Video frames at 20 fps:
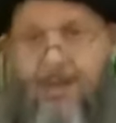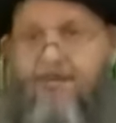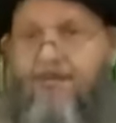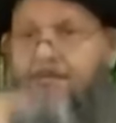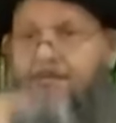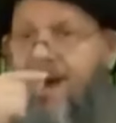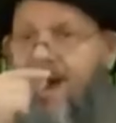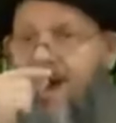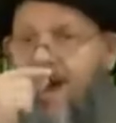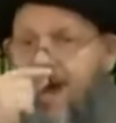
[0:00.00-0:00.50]

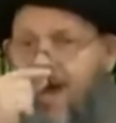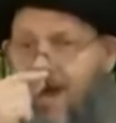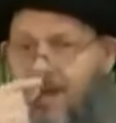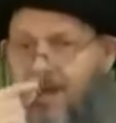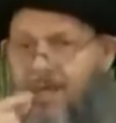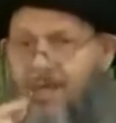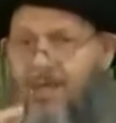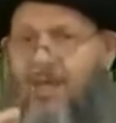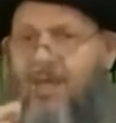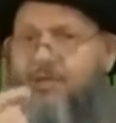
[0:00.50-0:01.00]
ما
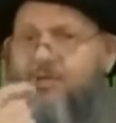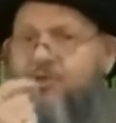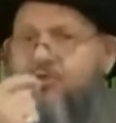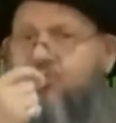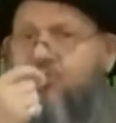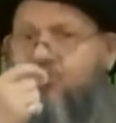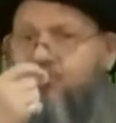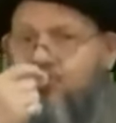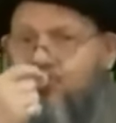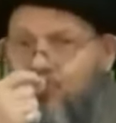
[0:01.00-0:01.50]
هي
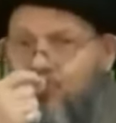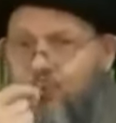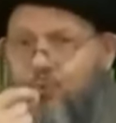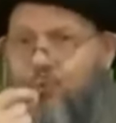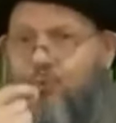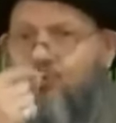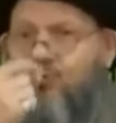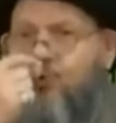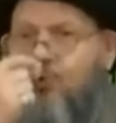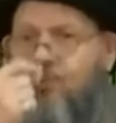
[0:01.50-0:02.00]

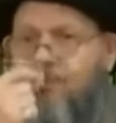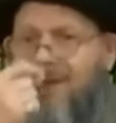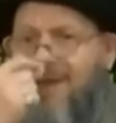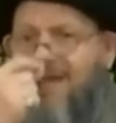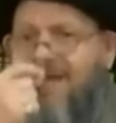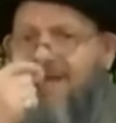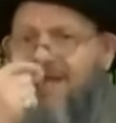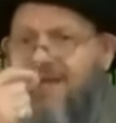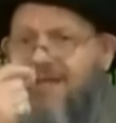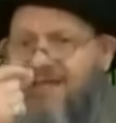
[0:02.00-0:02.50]
شروط من
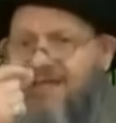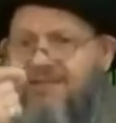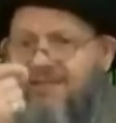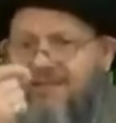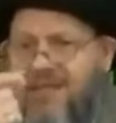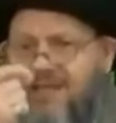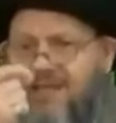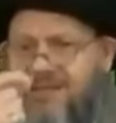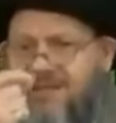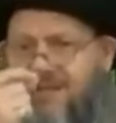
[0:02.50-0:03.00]

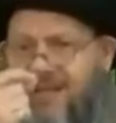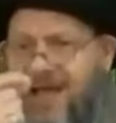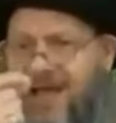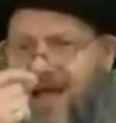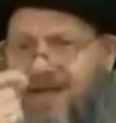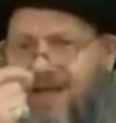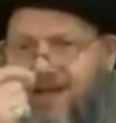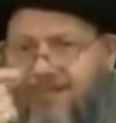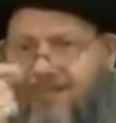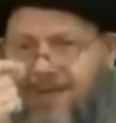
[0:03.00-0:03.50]
يتصدى
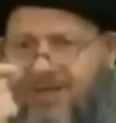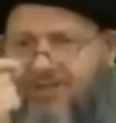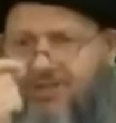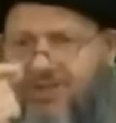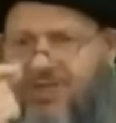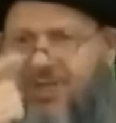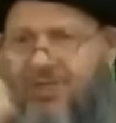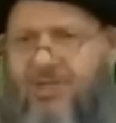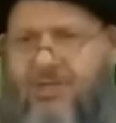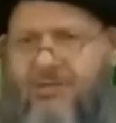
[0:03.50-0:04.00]

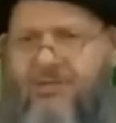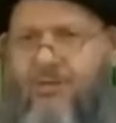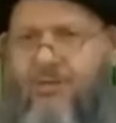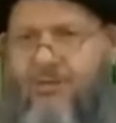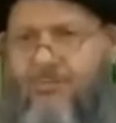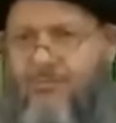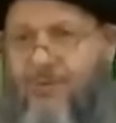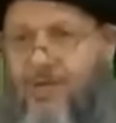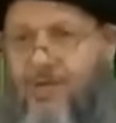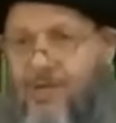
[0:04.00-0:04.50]
لمرجعية
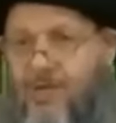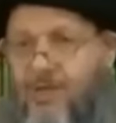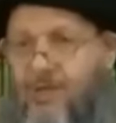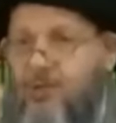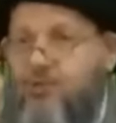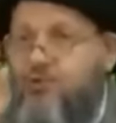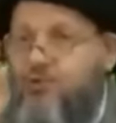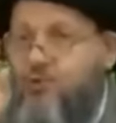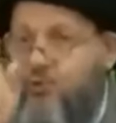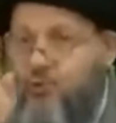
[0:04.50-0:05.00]
الأمة
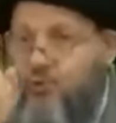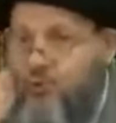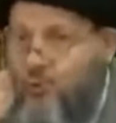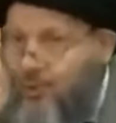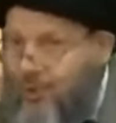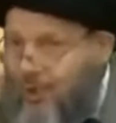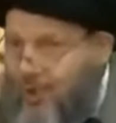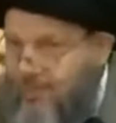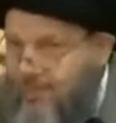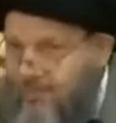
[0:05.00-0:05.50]
شروطه
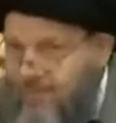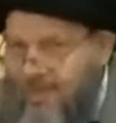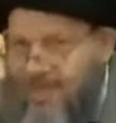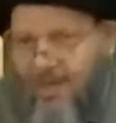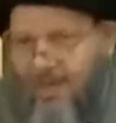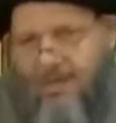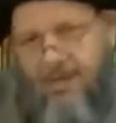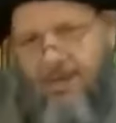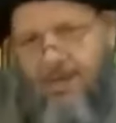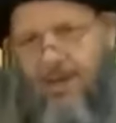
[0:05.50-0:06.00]

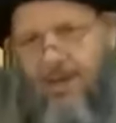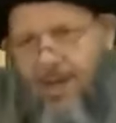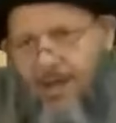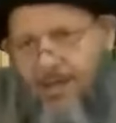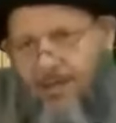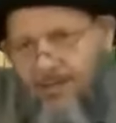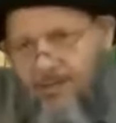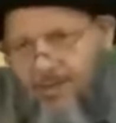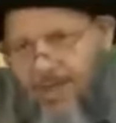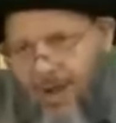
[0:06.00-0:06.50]
العلمية
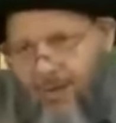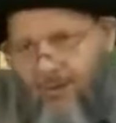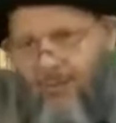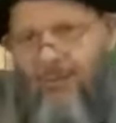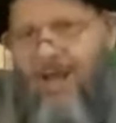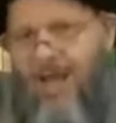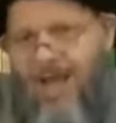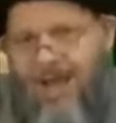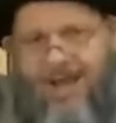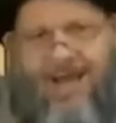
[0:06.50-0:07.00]

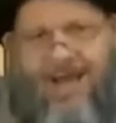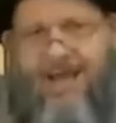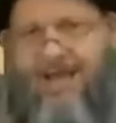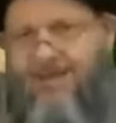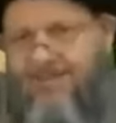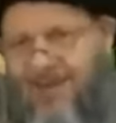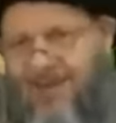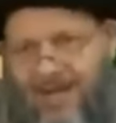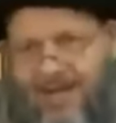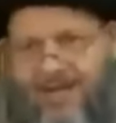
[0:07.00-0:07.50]
دعونا الآن
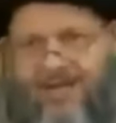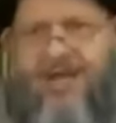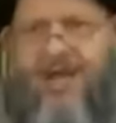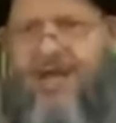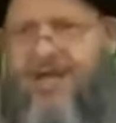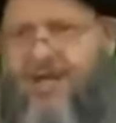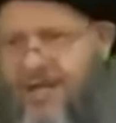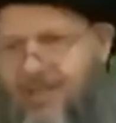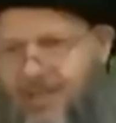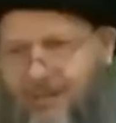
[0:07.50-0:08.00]
من
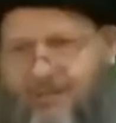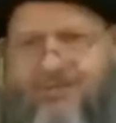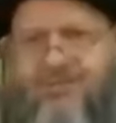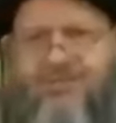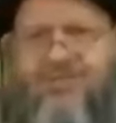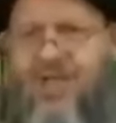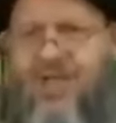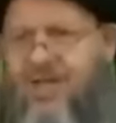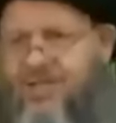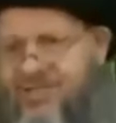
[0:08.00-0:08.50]
الإدارية
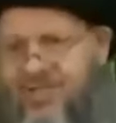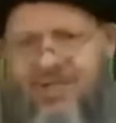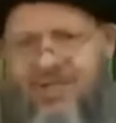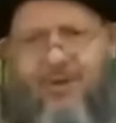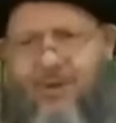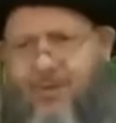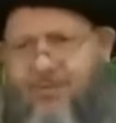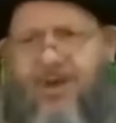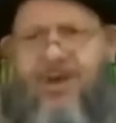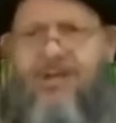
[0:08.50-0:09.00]
والسياسية
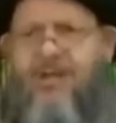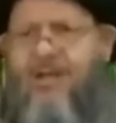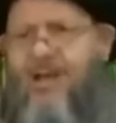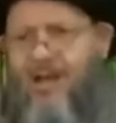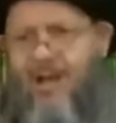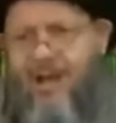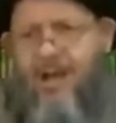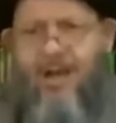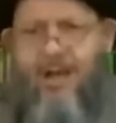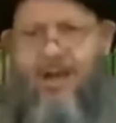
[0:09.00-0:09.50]
وباقي لا
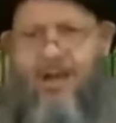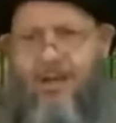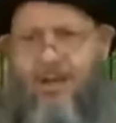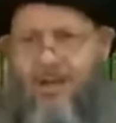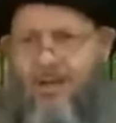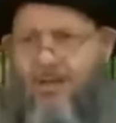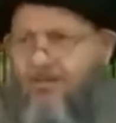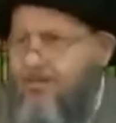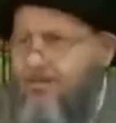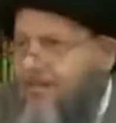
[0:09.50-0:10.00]
لا لا
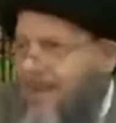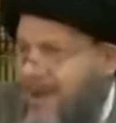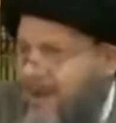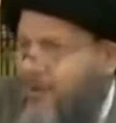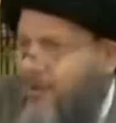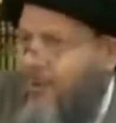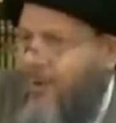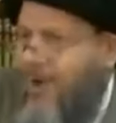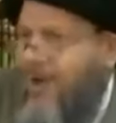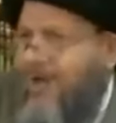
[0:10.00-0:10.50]
من
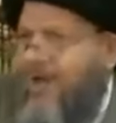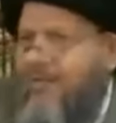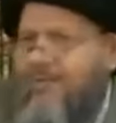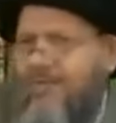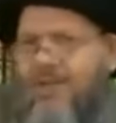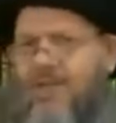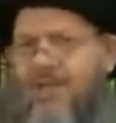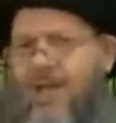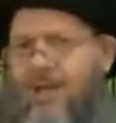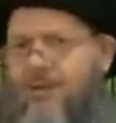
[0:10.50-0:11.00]
هو
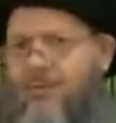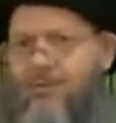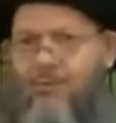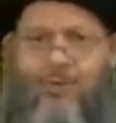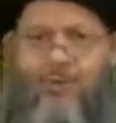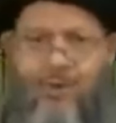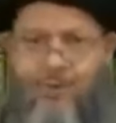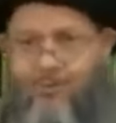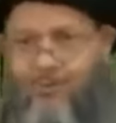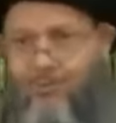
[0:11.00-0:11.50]
الذي يحق
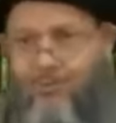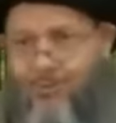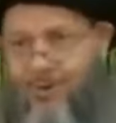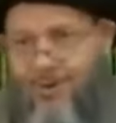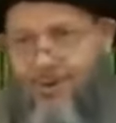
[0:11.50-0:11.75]
له